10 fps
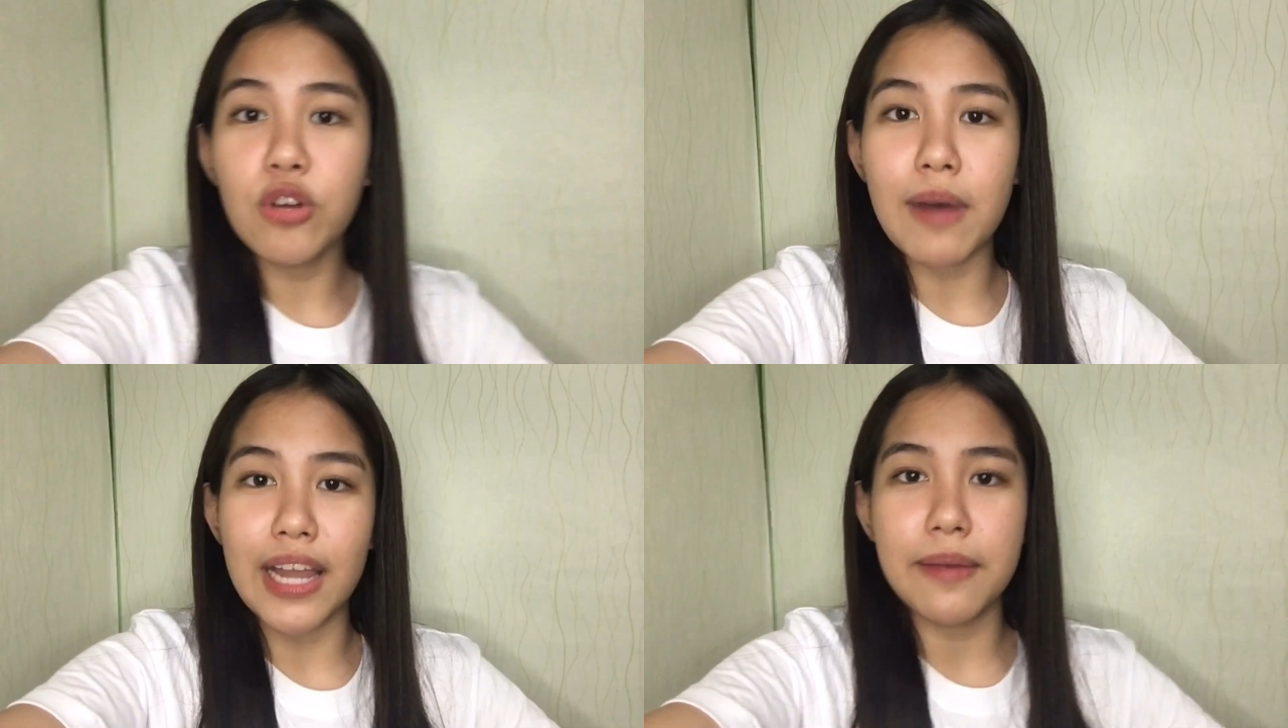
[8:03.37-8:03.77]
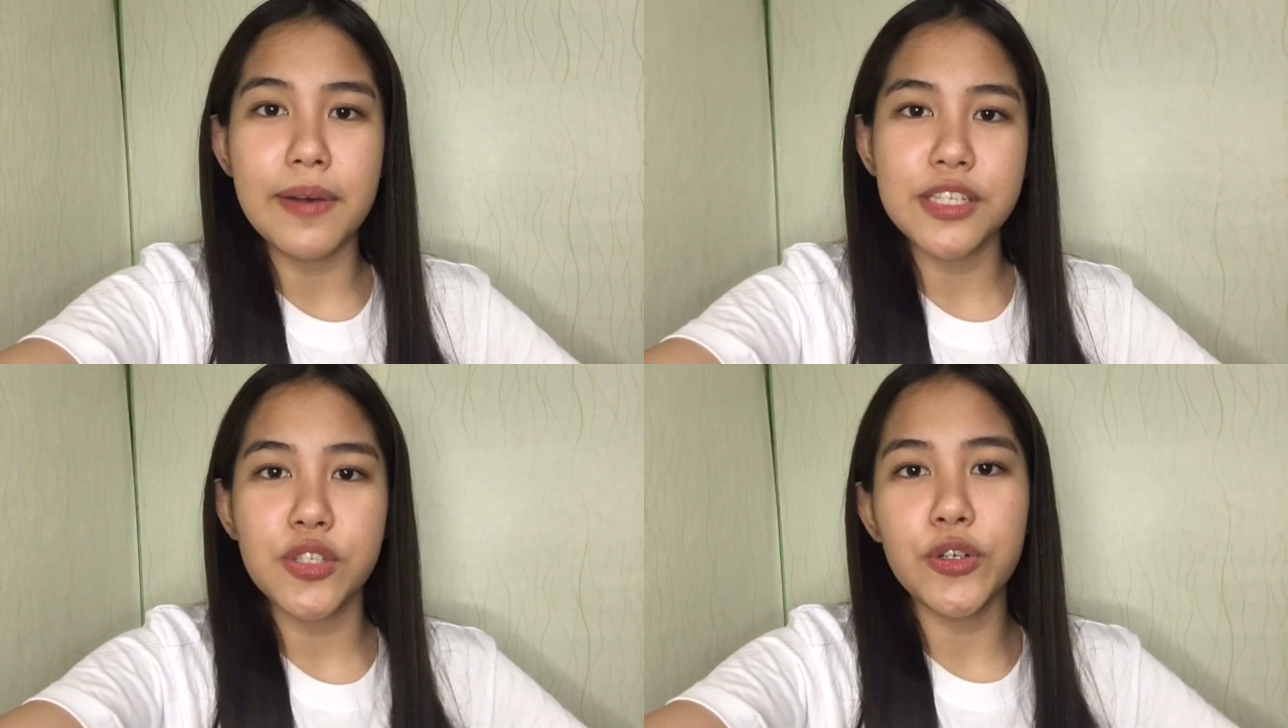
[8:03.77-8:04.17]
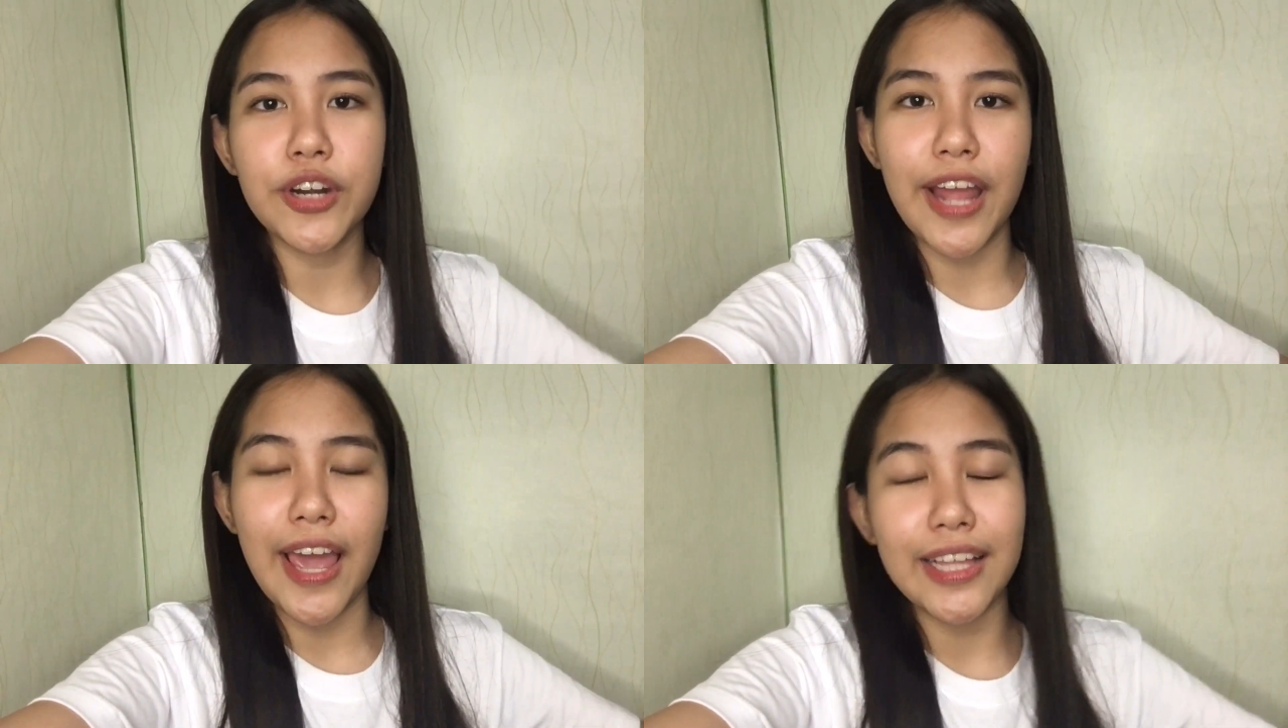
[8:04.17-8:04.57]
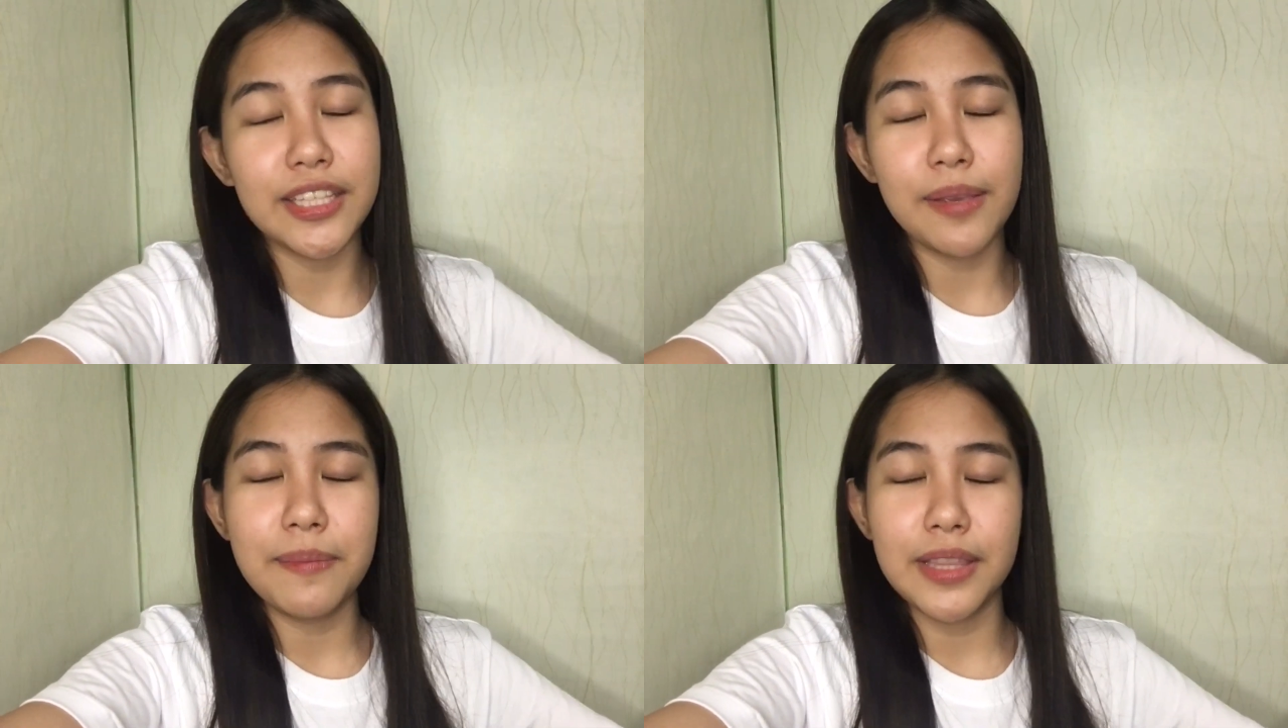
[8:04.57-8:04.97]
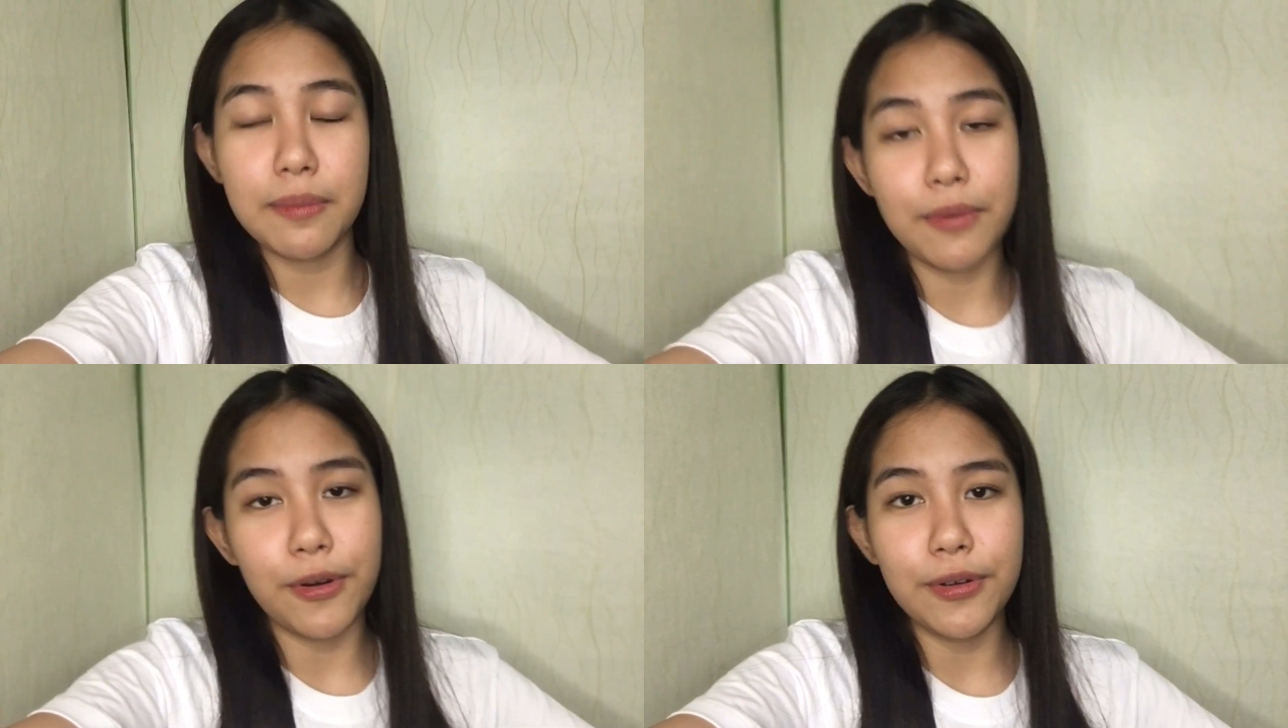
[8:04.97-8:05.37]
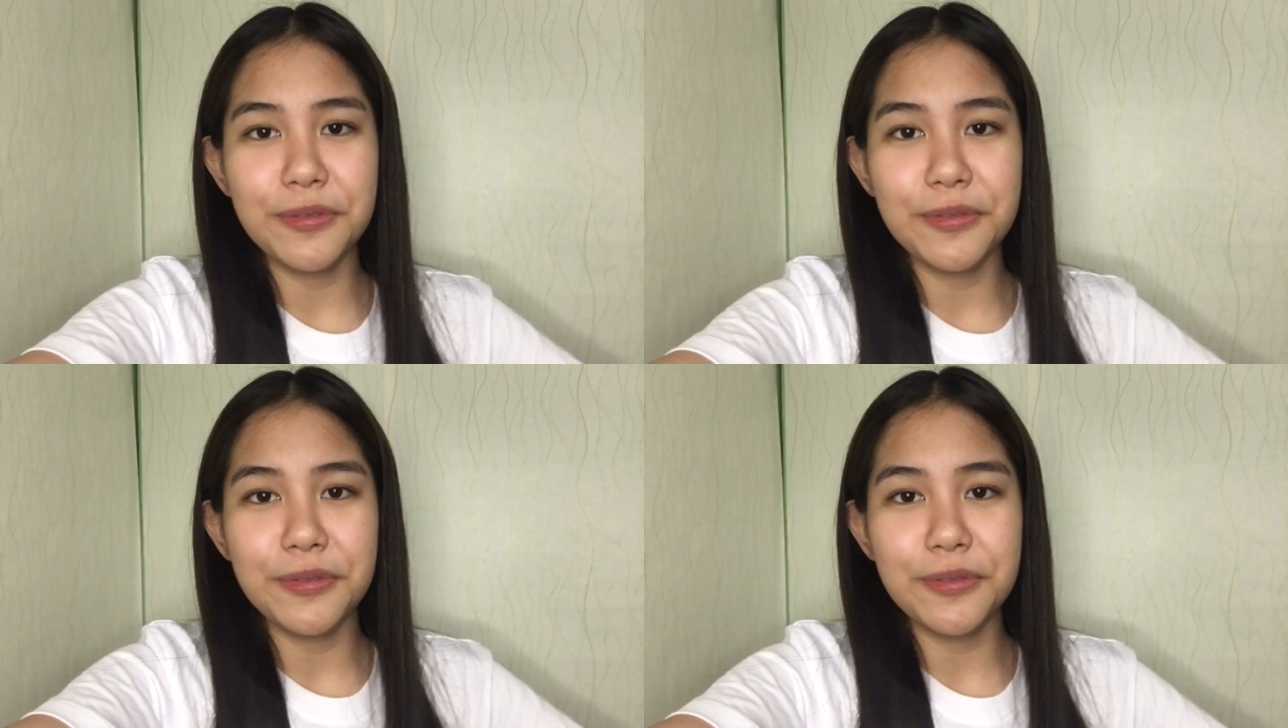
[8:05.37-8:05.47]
lumalabas yung creativity mo.